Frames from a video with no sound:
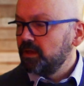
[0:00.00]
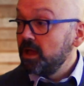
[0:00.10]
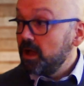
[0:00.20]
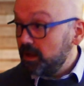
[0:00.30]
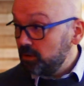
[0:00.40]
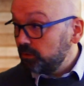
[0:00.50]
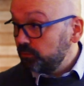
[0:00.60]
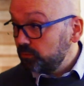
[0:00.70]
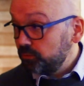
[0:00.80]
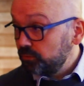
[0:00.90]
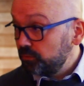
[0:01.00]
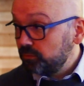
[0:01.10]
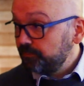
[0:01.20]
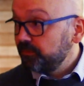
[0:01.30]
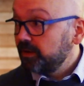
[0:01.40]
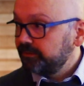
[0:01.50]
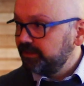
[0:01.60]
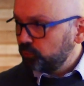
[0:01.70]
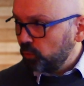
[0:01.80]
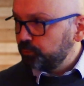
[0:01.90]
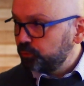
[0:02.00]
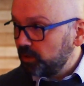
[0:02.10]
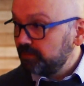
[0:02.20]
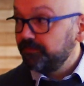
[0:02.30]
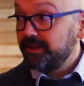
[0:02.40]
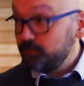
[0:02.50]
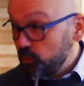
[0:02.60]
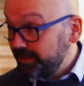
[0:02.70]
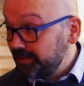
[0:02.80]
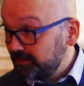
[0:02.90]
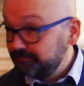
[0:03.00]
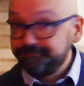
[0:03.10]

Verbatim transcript: Alors non, non, non, détrompe-toi, loin de là.